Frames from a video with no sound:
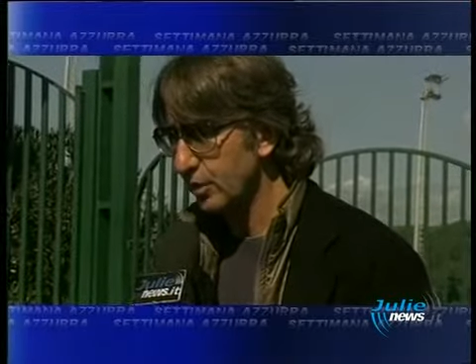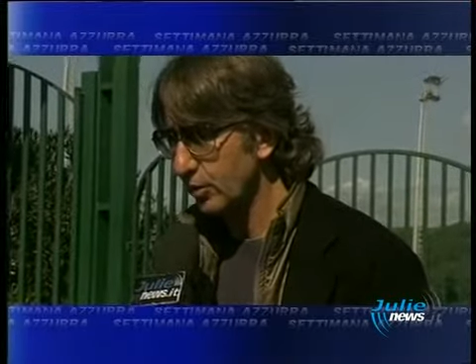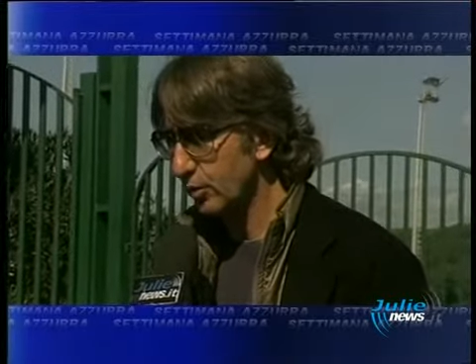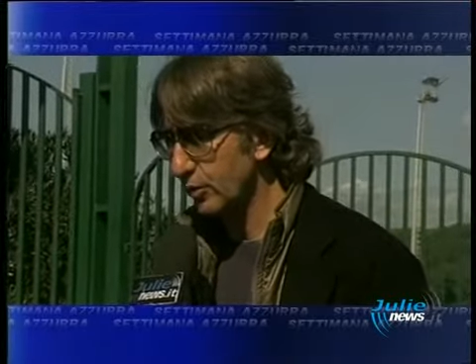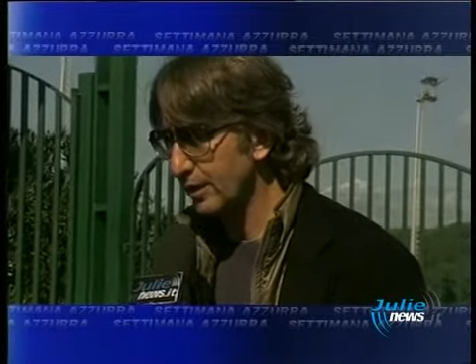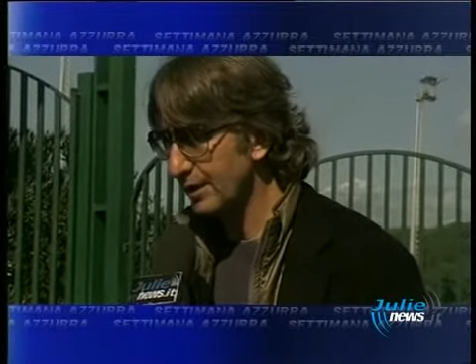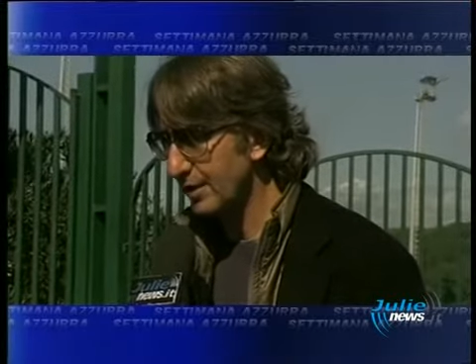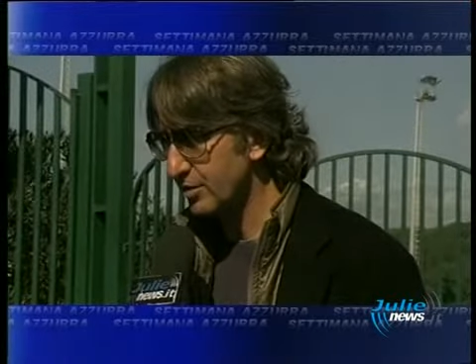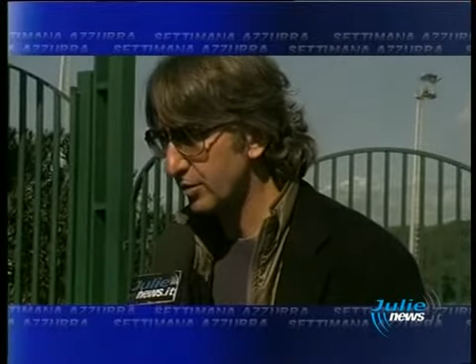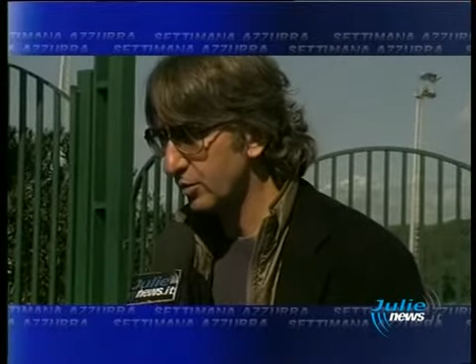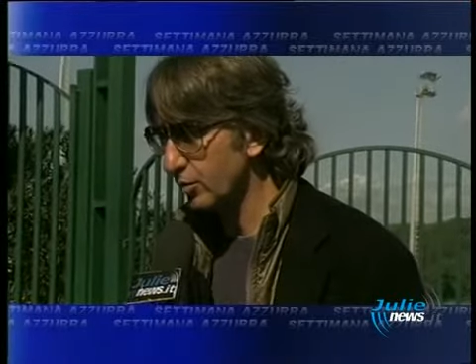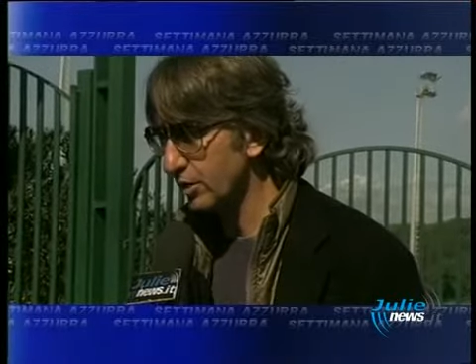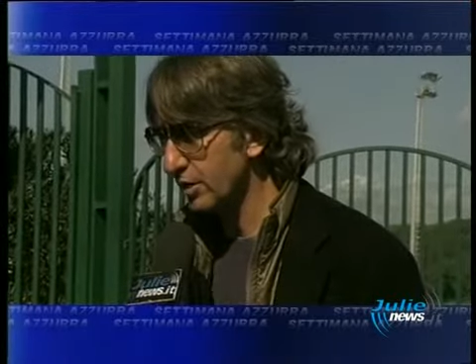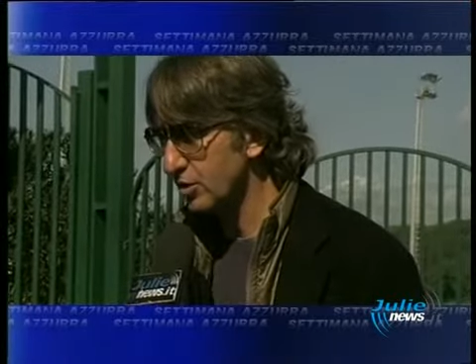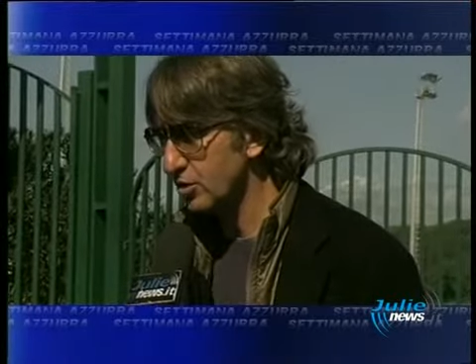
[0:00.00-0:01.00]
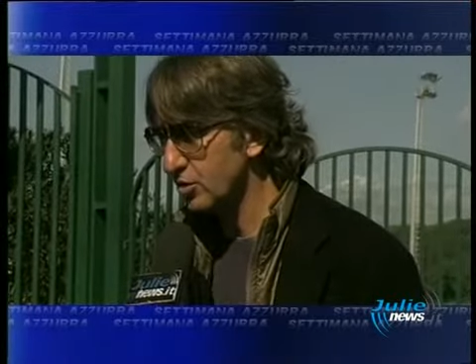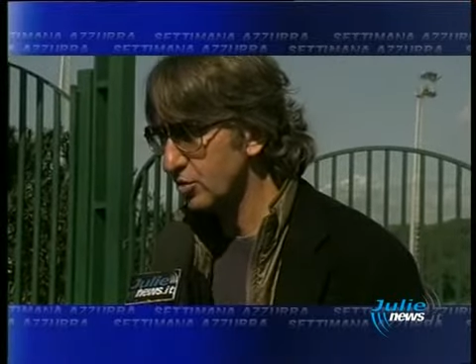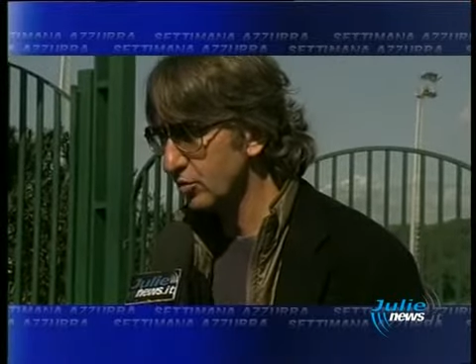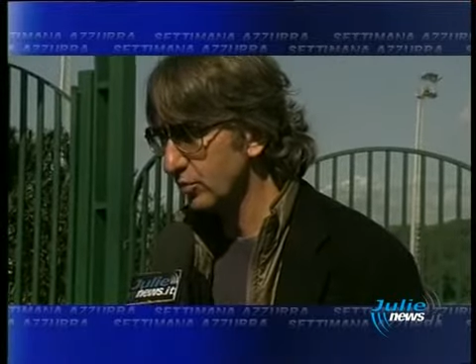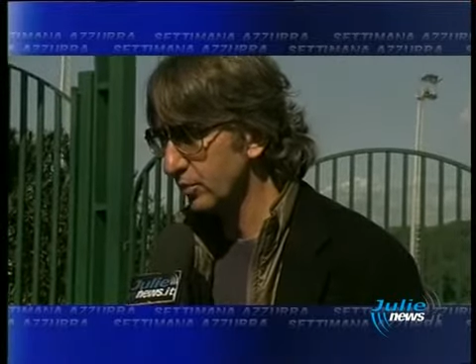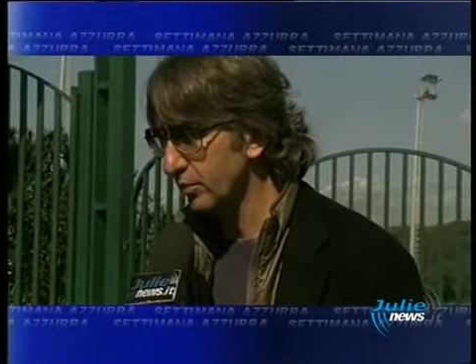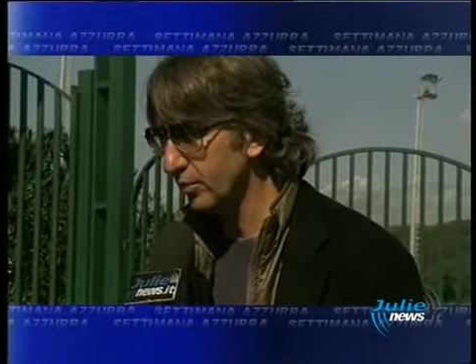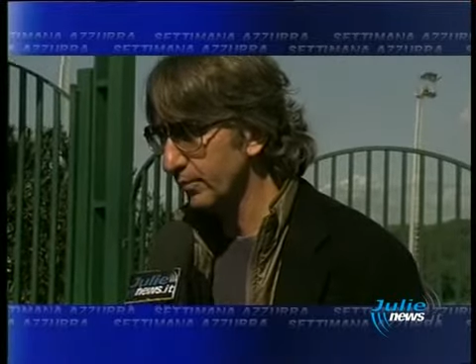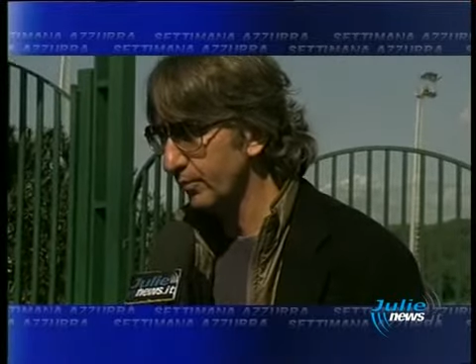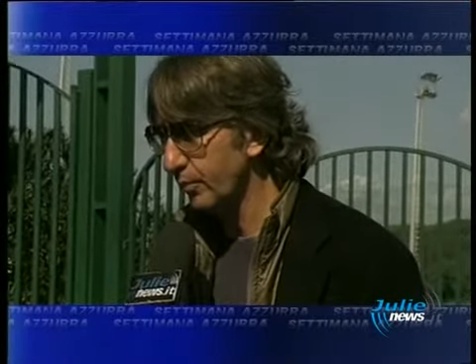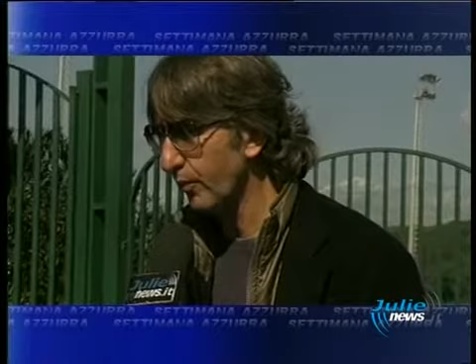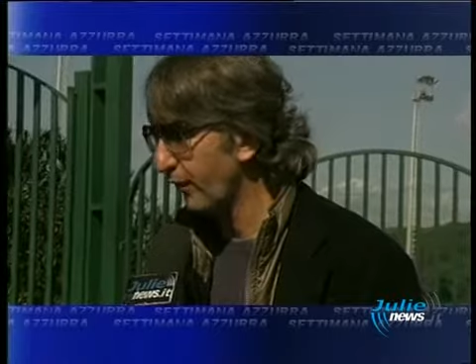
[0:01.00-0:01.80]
Con i calciatori che ci sono non può